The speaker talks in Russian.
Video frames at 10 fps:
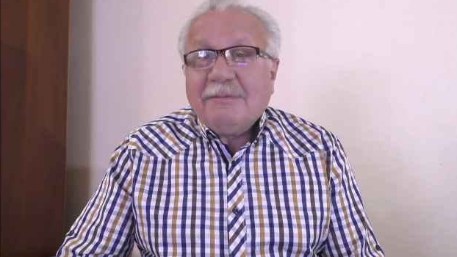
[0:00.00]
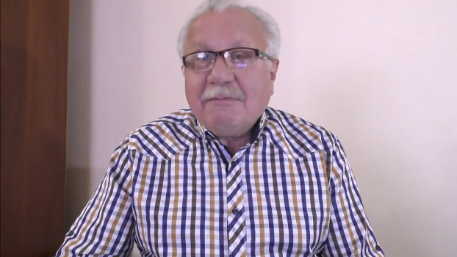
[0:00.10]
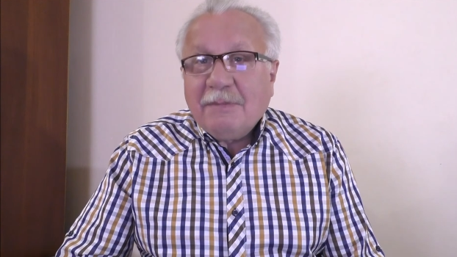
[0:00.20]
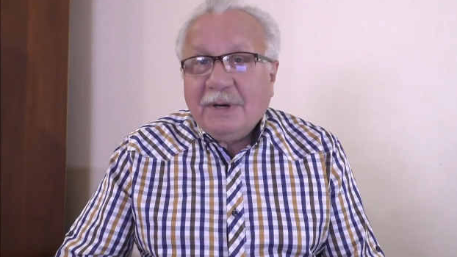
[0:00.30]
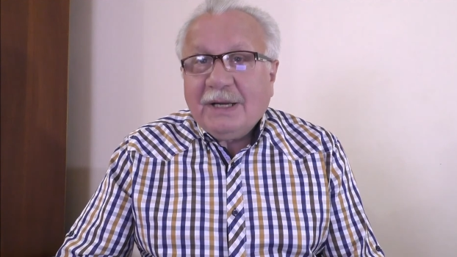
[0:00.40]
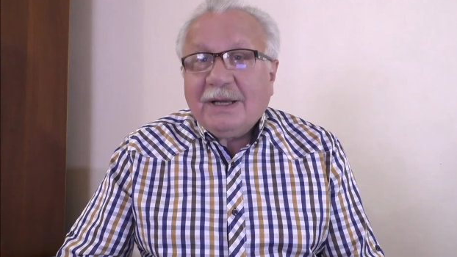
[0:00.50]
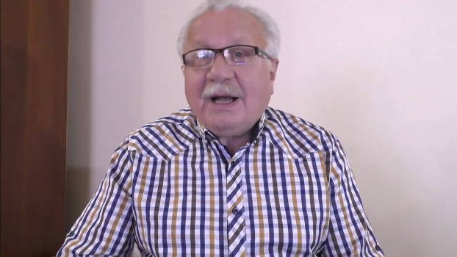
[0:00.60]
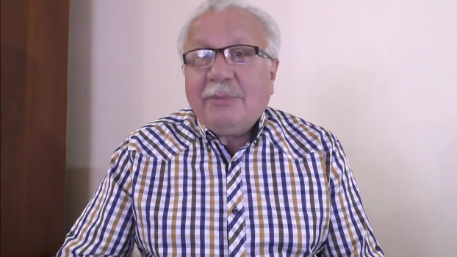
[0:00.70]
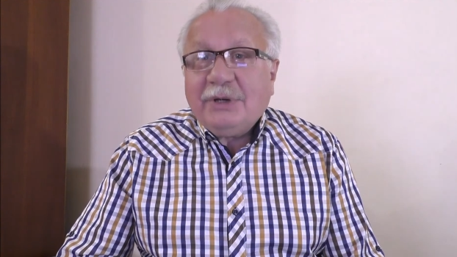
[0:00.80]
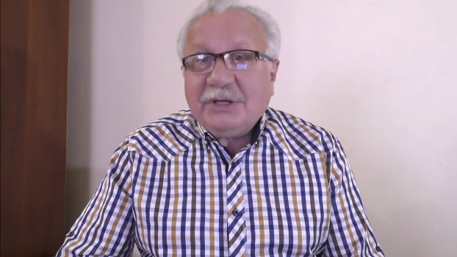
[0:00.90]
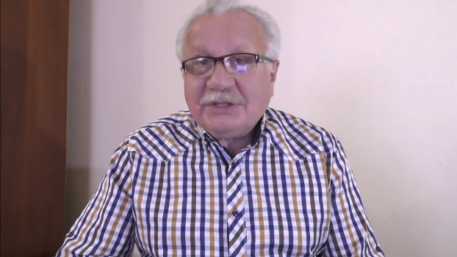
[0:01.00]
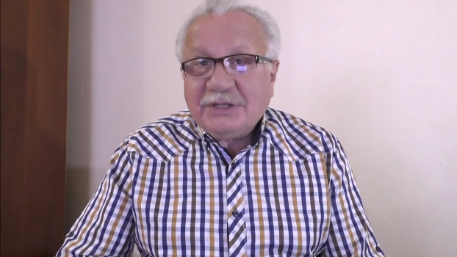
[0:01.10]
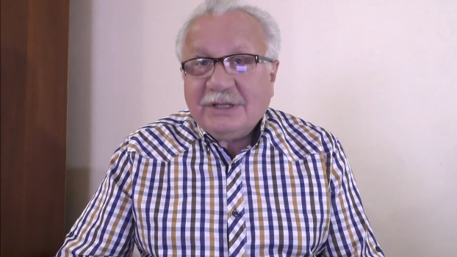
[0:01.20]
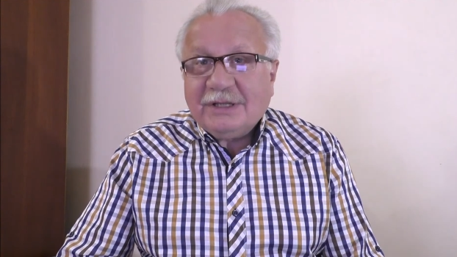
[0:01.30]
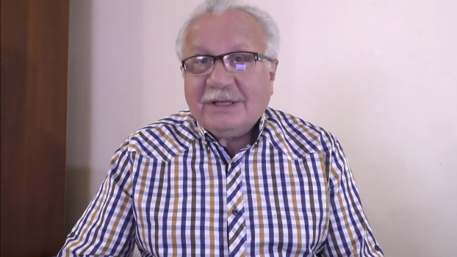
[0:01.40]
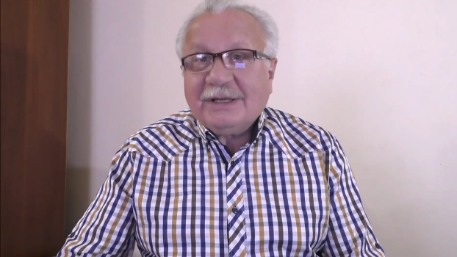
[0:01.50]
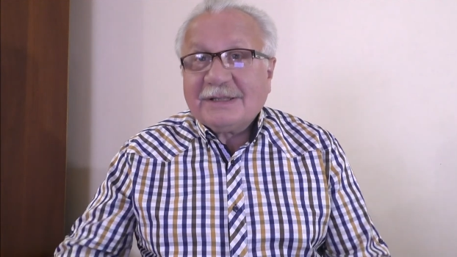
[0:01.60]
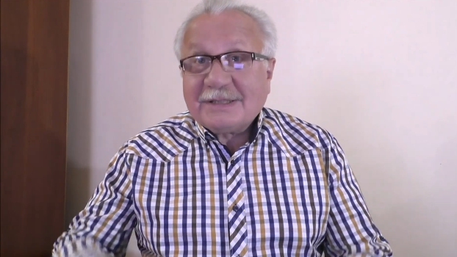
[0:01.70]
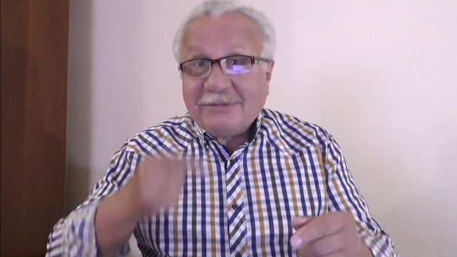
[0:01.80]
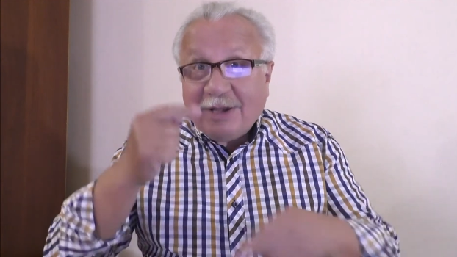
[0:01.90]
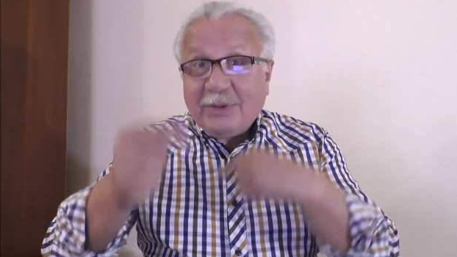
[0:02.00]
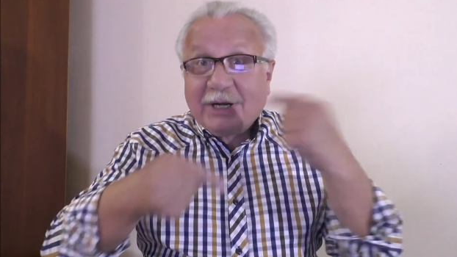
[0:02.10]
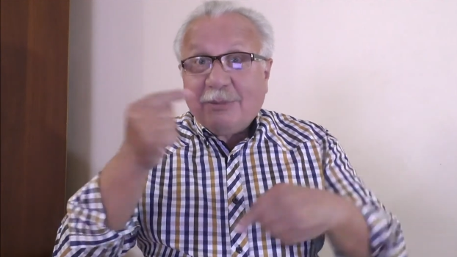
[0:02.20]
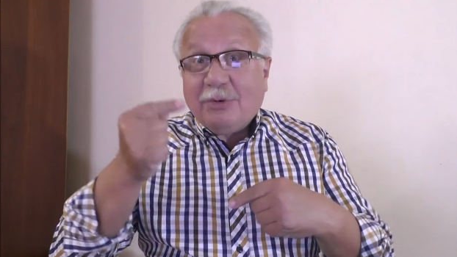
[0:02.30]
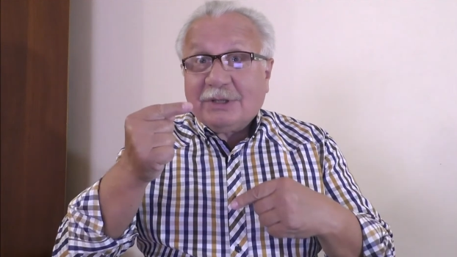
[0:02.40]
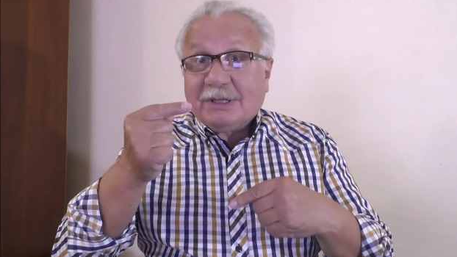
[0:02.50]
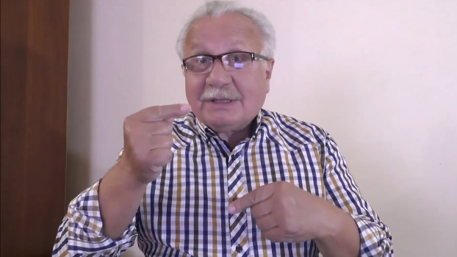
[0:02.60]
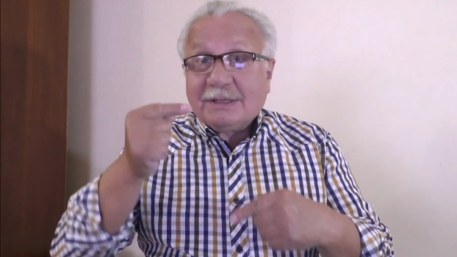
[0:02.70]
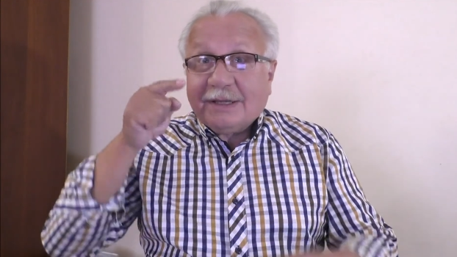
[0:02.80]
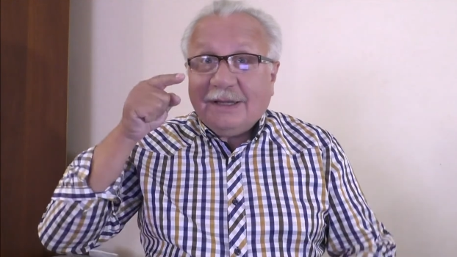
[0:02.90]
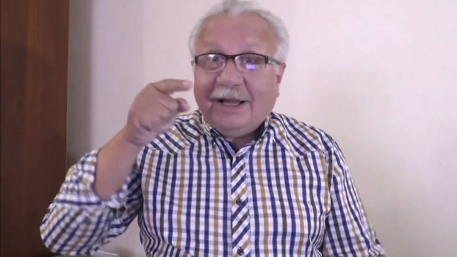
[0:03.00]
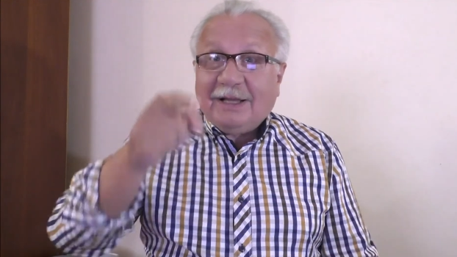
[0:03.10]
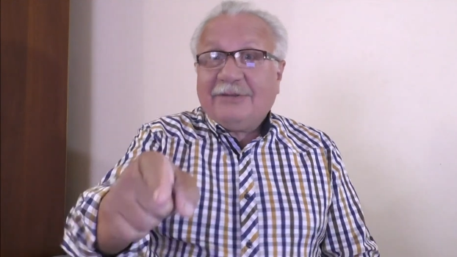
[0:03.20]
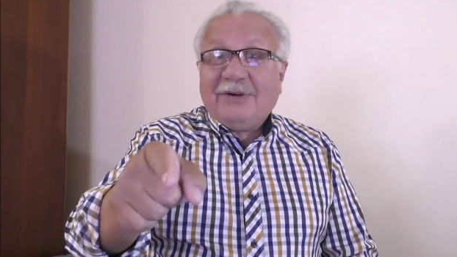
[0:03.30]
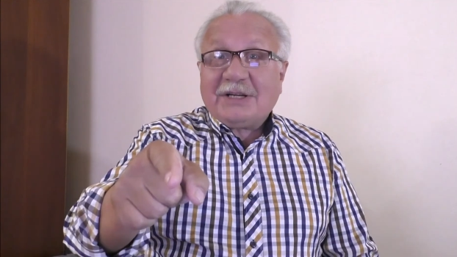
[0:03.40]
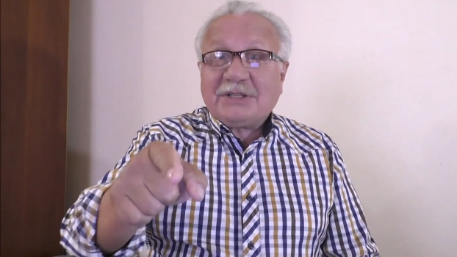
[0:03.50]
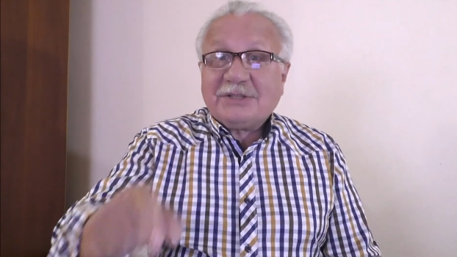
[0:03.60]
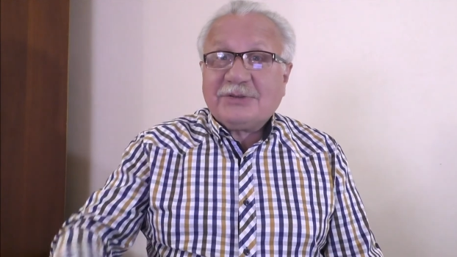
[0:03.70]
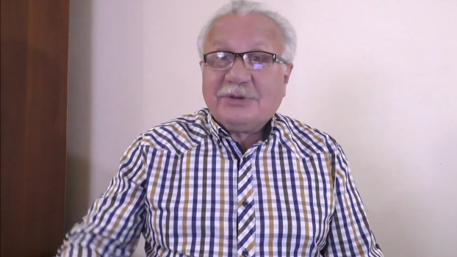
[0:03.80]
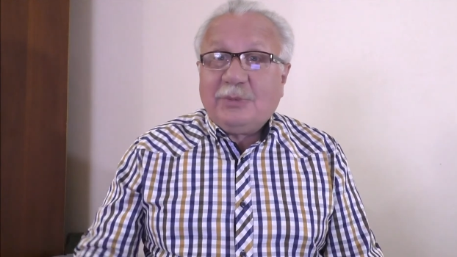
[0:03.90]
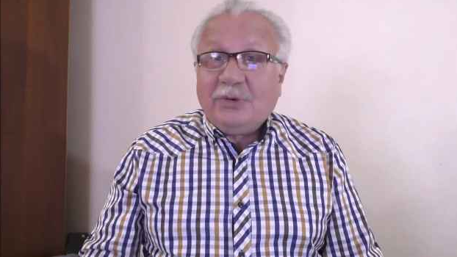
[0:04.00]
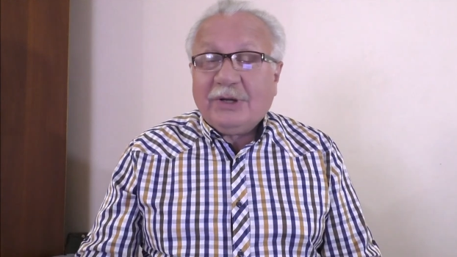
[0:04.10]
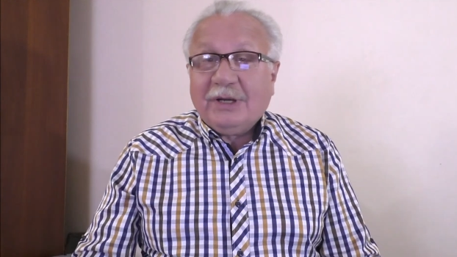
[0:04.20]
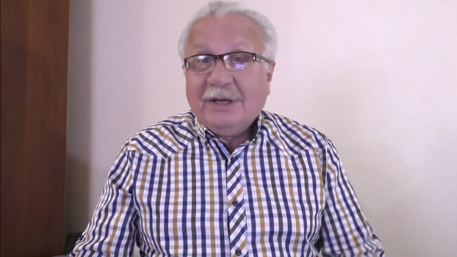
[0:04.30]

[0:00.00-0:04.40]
мы обречены с вами работать над вашей судьбой,